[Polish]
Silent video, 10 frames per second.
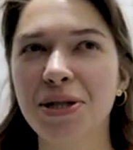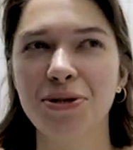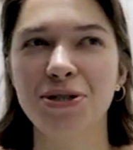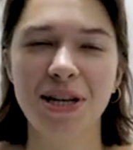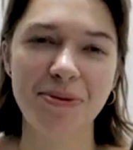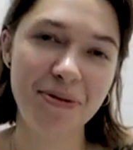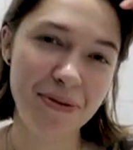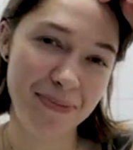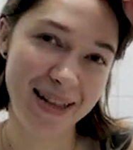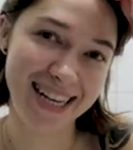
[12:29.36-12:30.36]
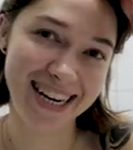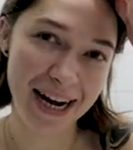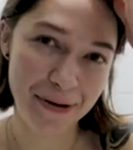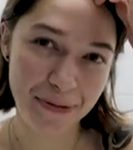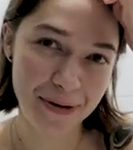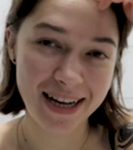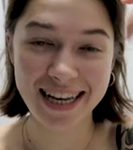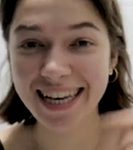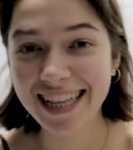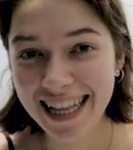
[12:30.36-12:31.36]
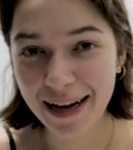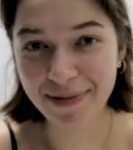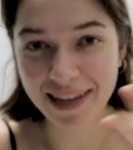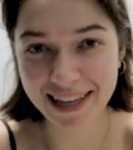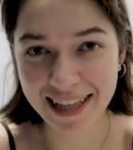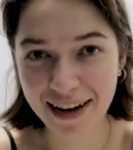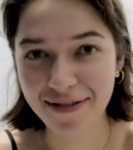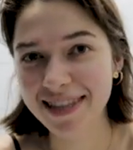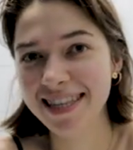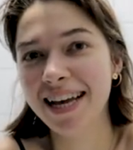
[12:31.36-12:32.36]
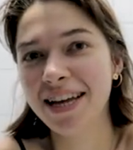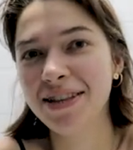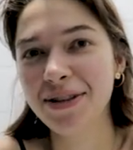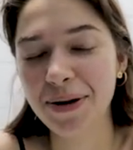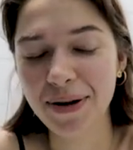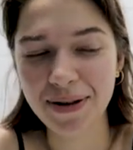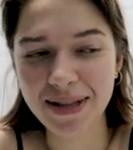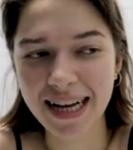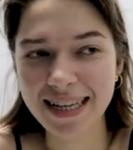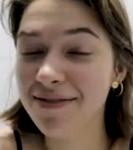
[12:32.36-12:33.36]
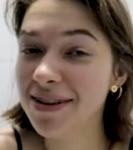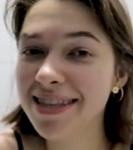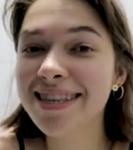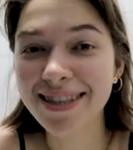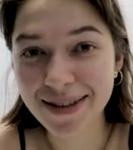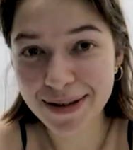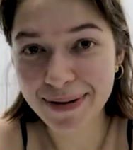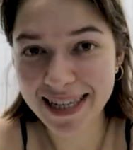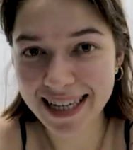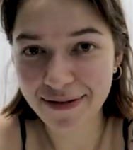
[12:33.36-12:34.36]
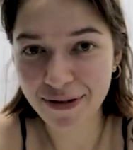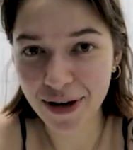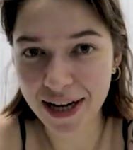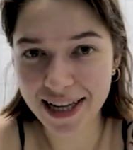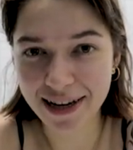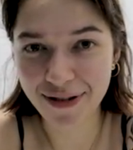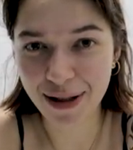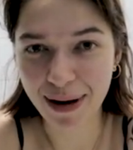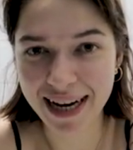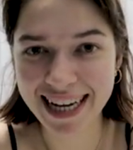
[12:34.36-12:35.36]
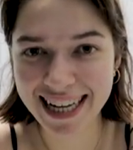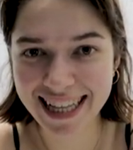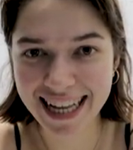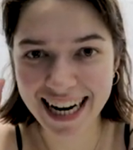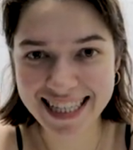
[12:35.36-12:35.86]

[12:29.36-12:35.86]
ilość, że tak powiem, materiału i dla mnie, i dla Was do oglądania, więc do zobaczenia w kolejnych filmach. Na